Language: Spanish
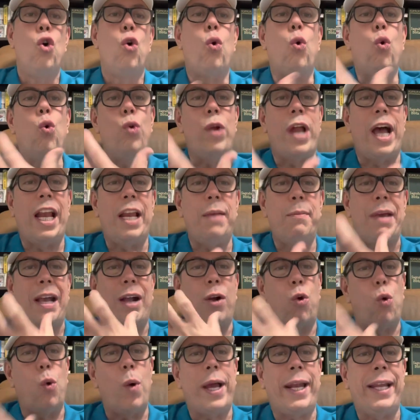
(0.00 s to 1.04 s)
unánime,
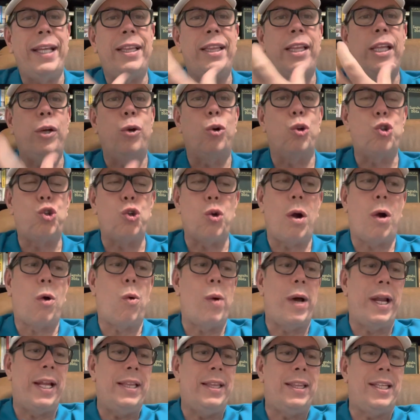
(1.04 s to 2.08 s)
48 a
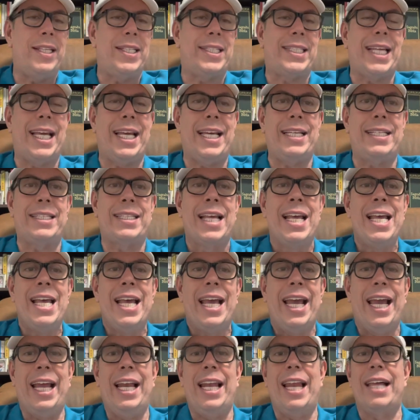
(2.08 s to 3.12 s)
46
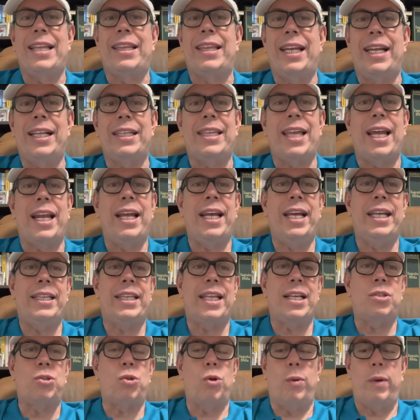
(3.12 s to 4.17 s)
en las tres
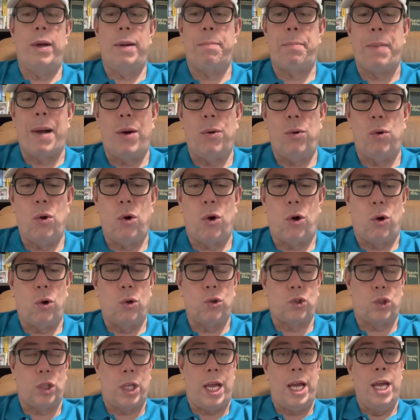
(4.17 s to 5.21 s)
tarjetas sobre Paulo
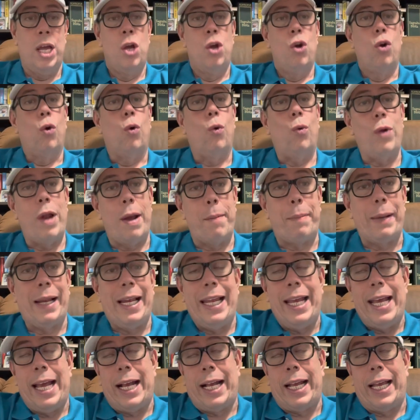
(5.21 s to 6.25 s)
Costa, una
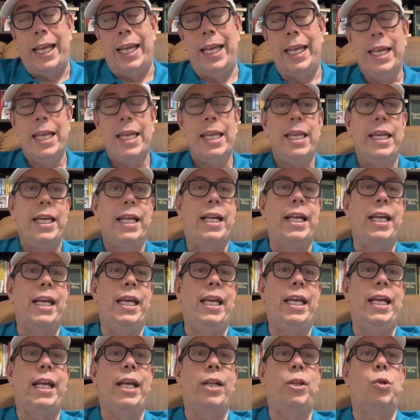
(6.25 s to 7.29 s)
pelea que,
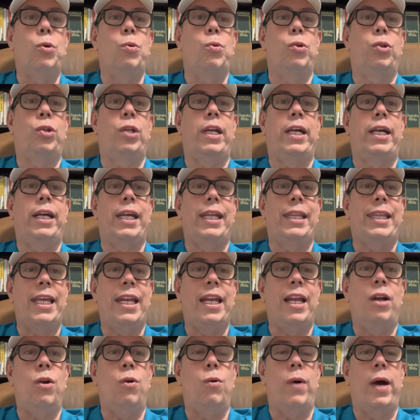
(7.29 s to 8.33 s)
que, tuvo que
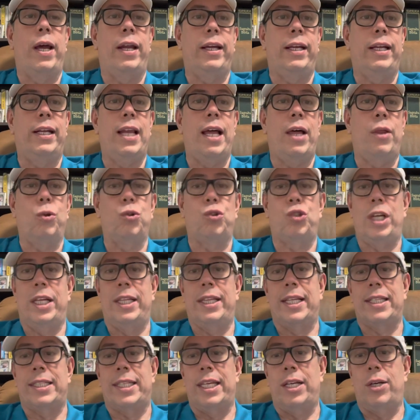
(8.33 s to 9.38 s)
tener lugar en las
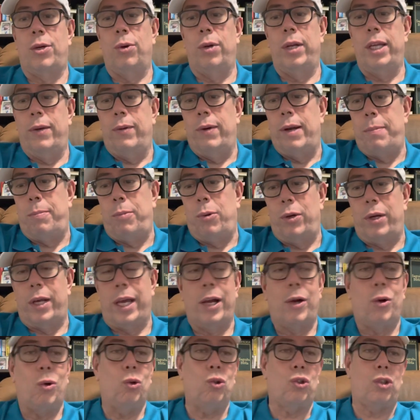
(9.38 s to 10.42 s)
205 libras porque
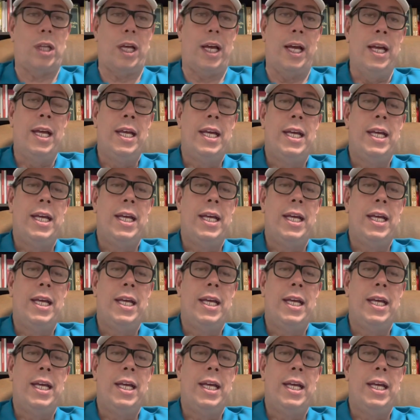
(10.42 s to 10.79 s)
Costa